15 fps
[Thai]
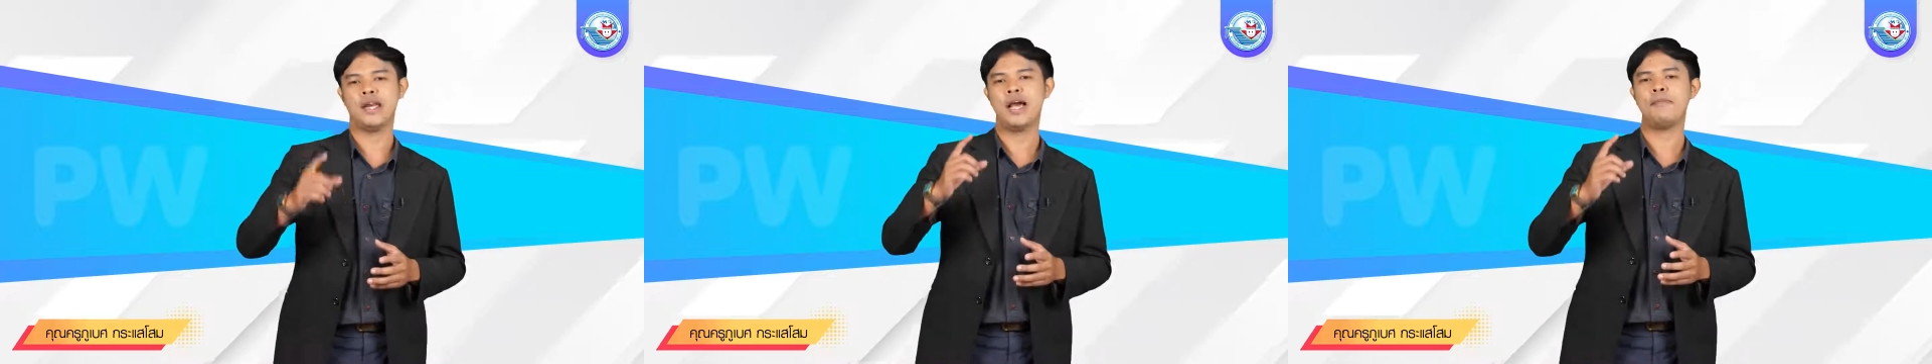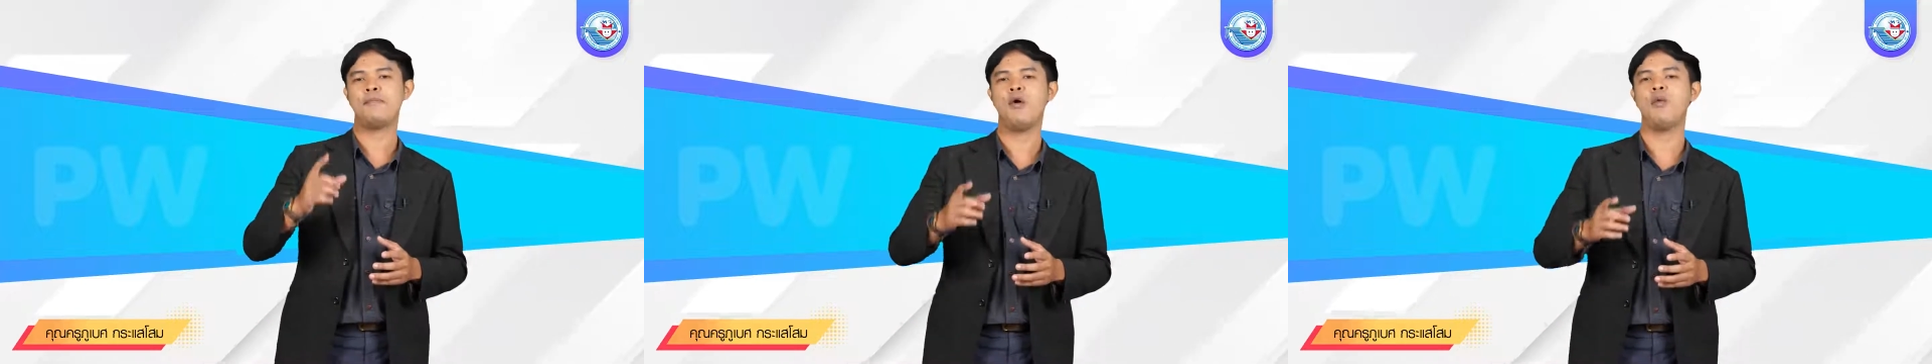
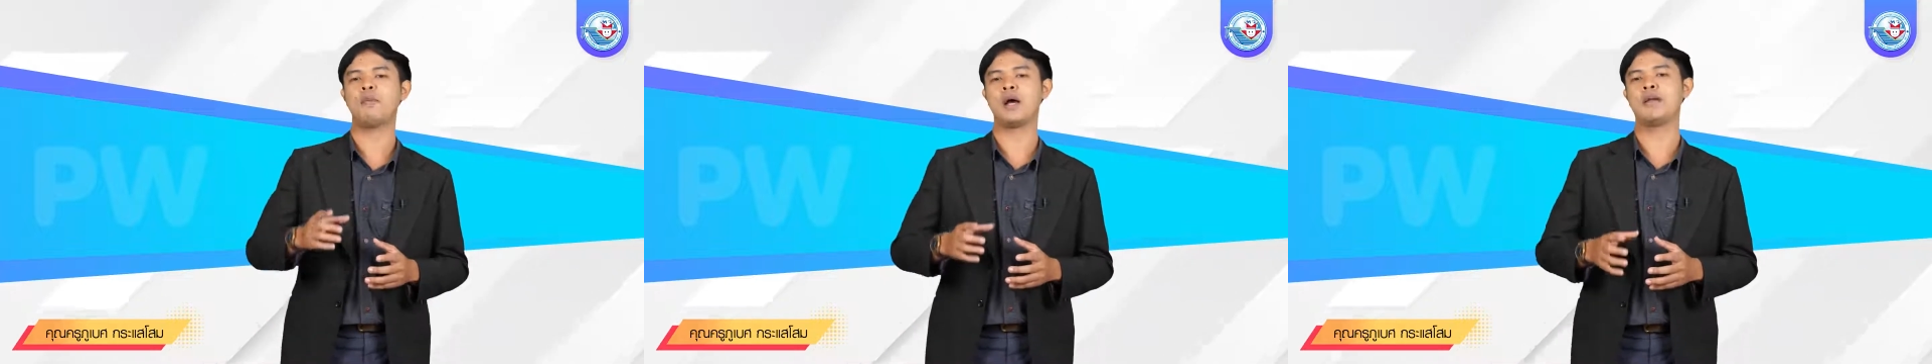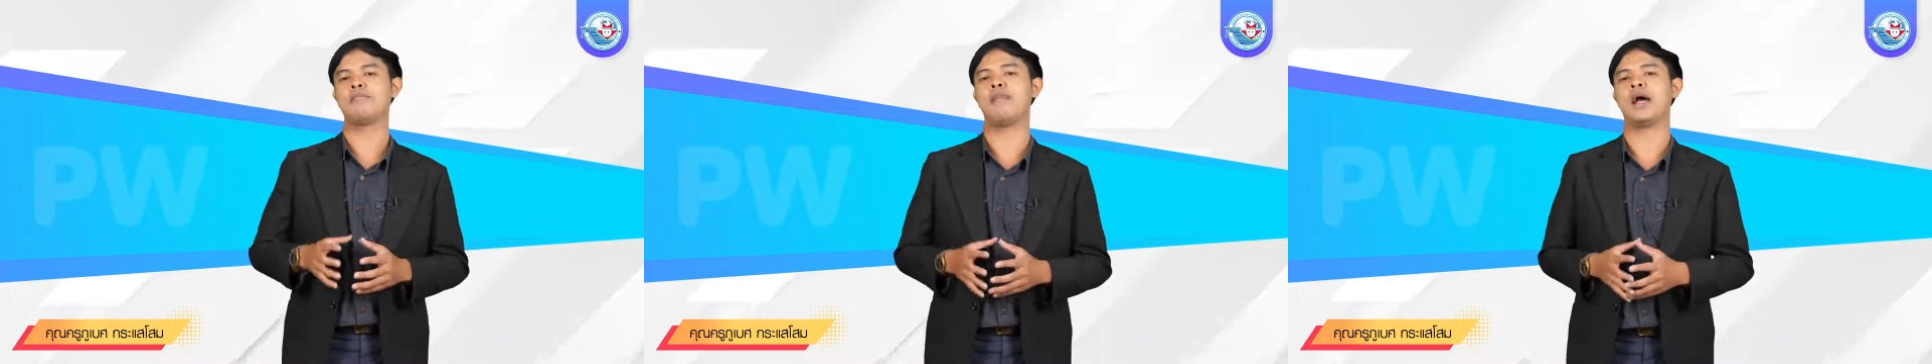ได้พบ
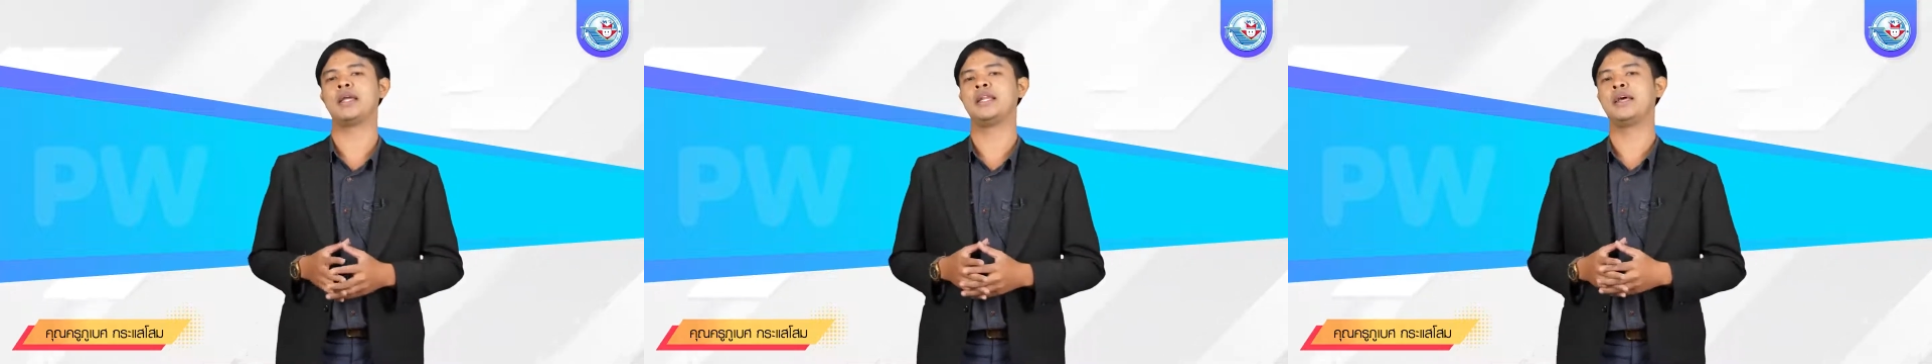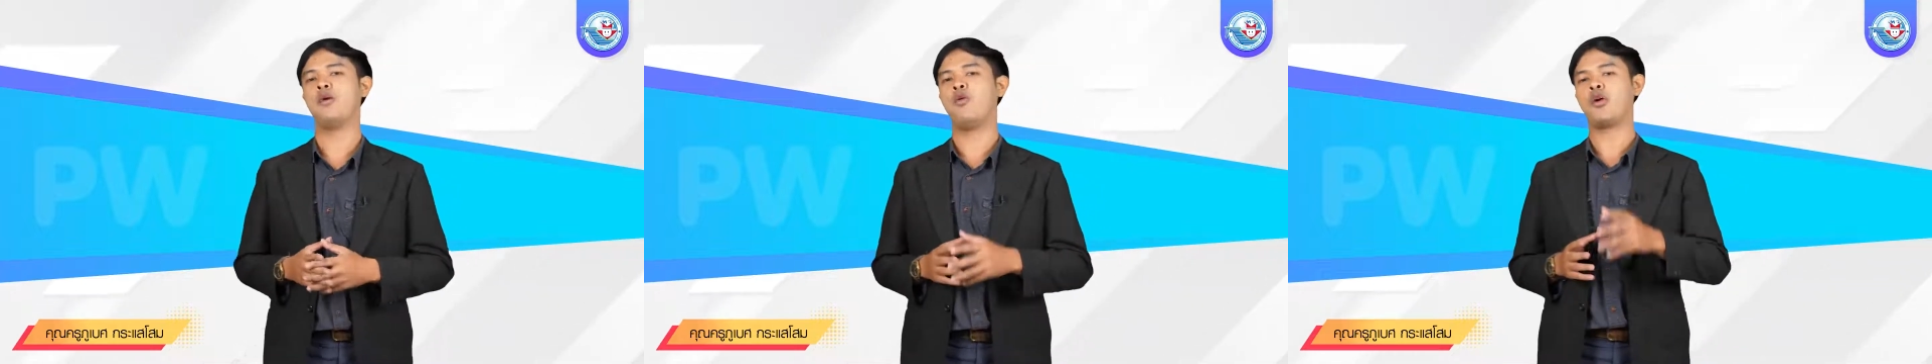กันใหม่
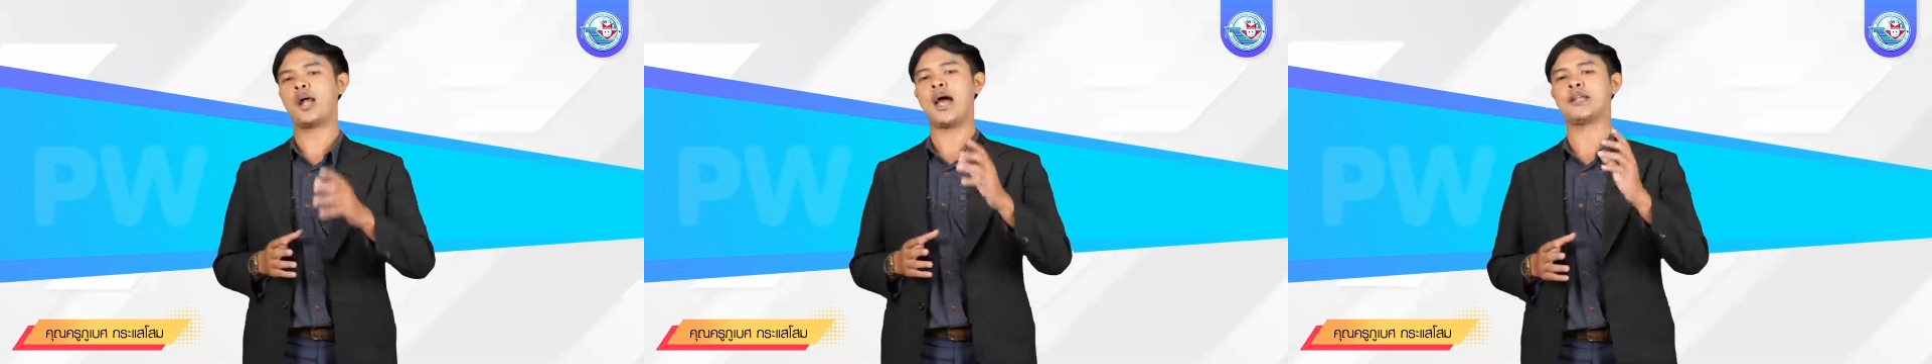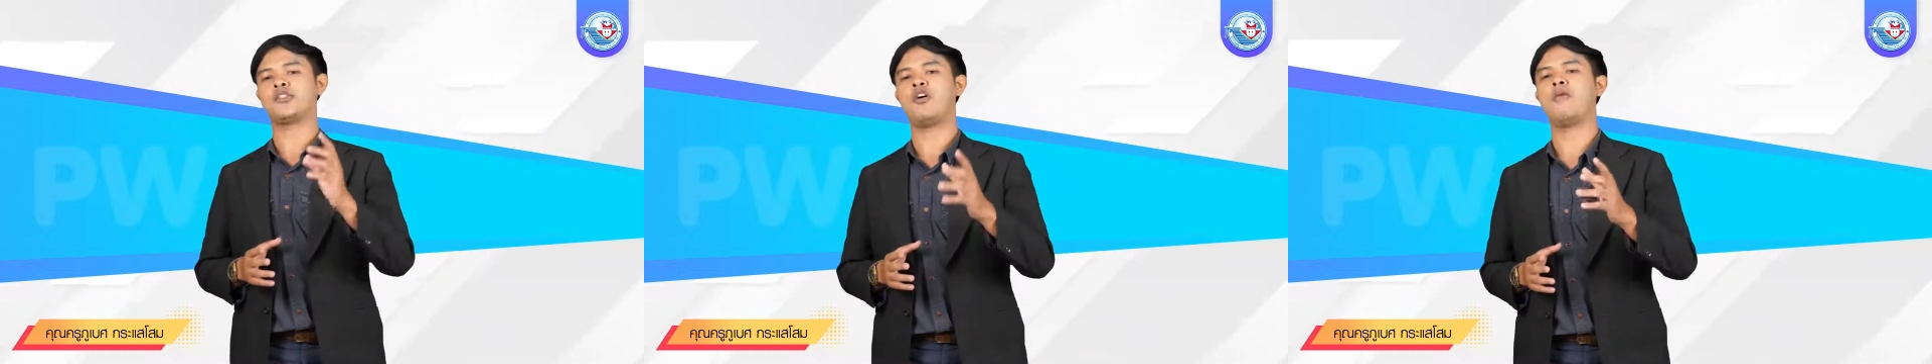ในโอ
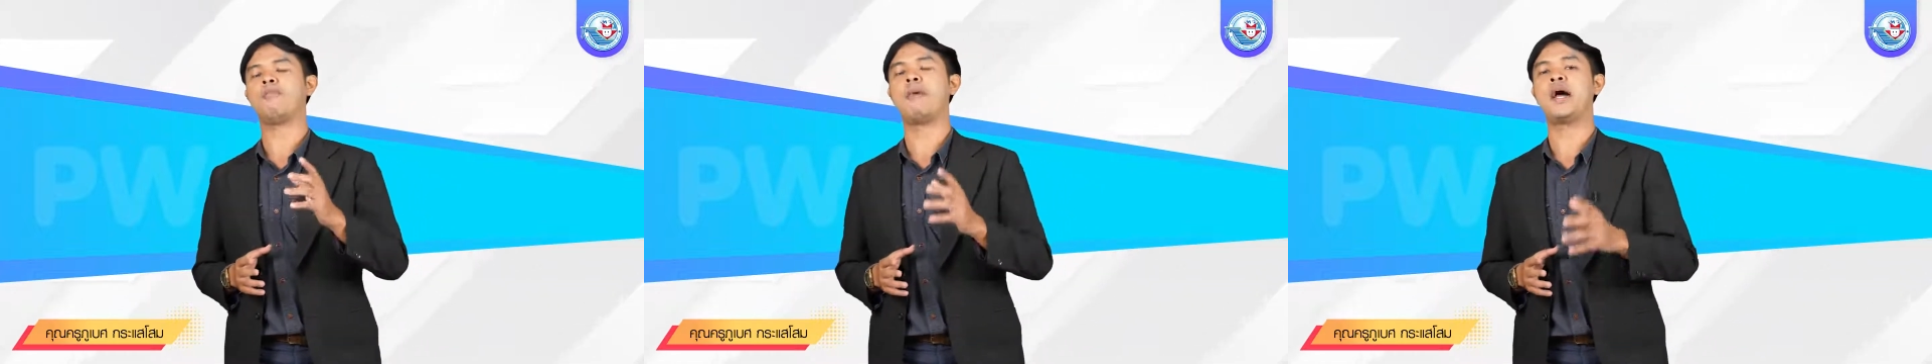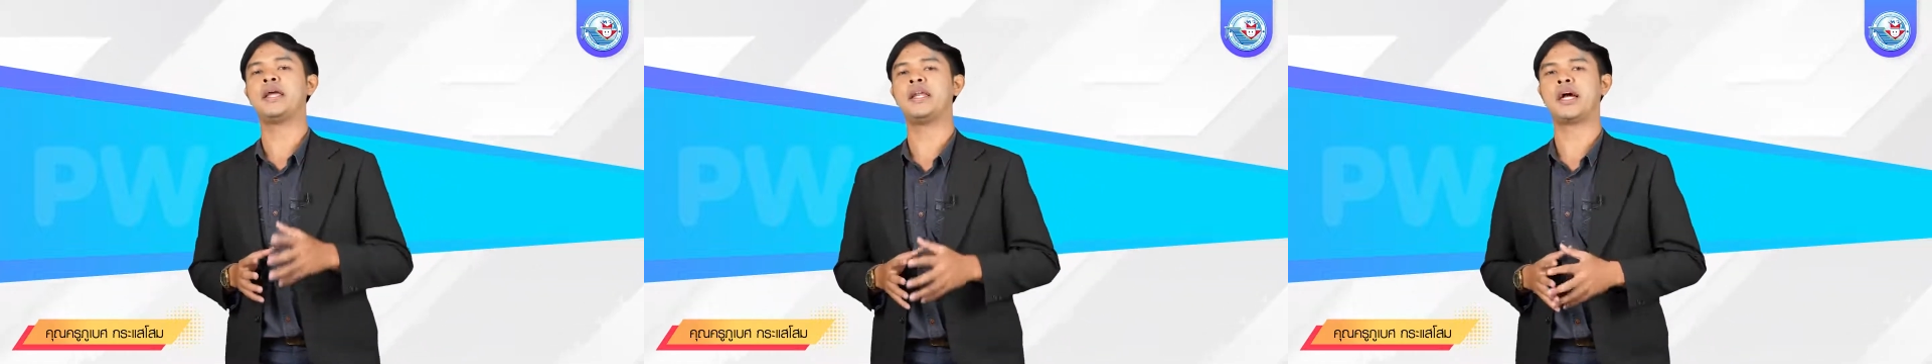กาสต่อ
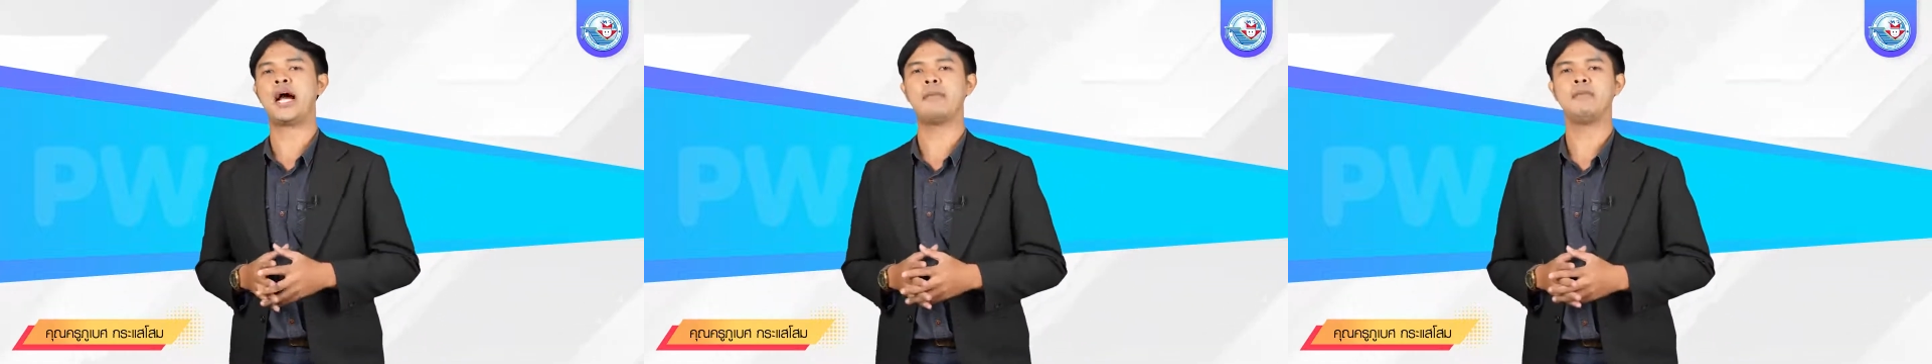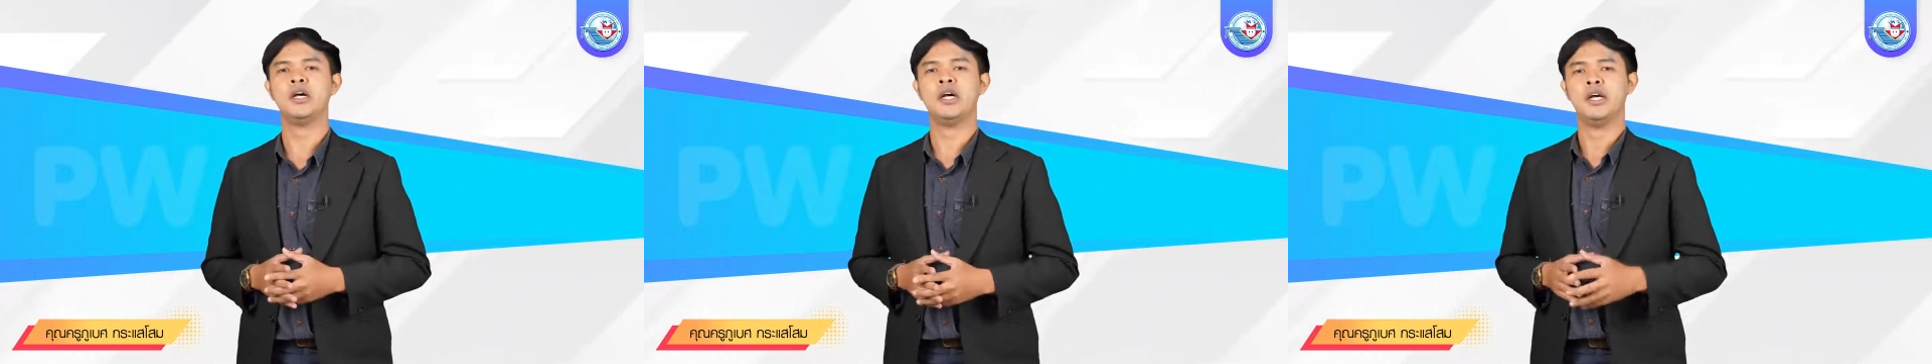ไปนะค
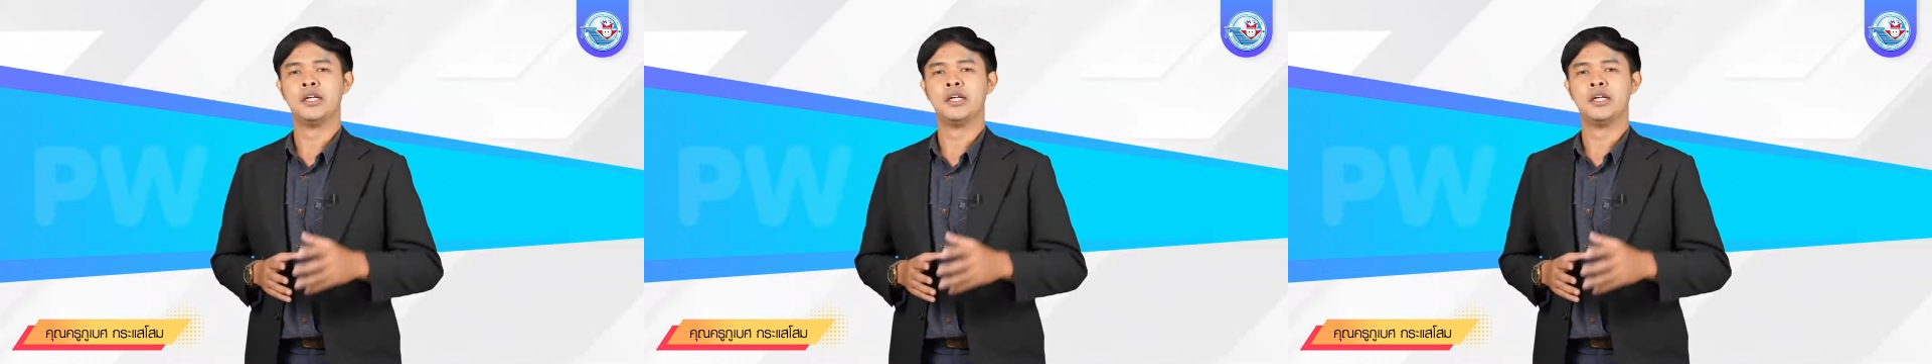รับ